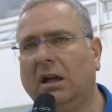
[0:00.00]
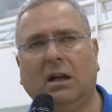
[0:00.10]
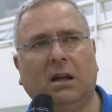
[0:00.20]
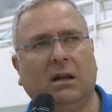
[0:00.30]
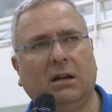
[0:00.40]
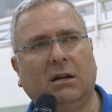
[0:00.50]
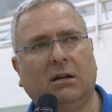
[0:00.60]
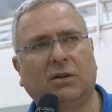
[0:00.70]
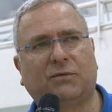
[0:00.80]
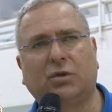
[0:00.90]

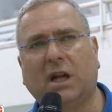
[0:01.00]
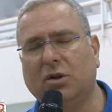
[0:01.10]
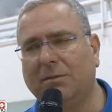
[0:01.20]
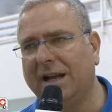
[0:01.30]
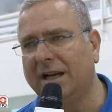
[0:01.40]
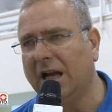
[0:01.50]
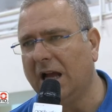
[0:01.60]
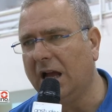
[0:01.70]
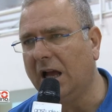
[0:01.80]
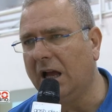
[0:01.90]
ho sfruttato
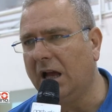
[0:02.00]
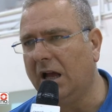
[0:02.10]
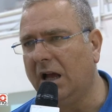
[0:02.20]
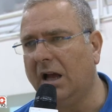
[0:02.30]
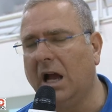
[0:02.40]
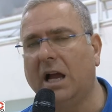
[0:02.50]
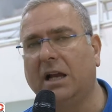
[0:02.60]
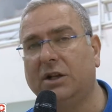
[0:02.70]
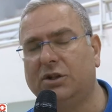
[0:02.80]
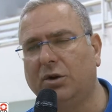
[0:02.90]
Marica
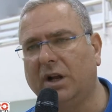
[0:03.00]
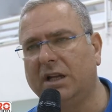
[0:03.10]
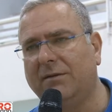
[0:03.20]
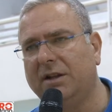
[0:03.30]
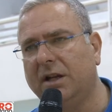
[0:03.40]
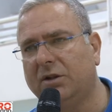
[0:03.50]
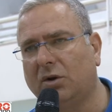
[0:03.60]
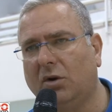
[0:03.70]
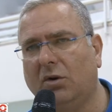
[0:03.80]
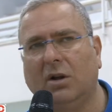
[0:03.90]
anche il giro che andava
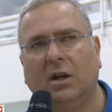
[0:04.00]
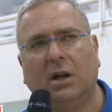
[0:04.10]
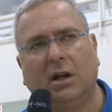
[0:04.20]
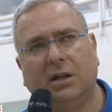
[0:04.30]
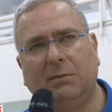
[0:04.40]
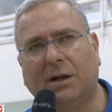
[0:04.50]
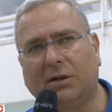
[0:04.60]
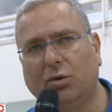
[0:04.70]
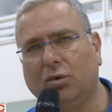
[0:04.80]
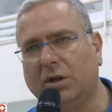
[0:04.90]
dietro di
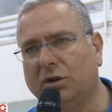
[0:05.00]
battuta,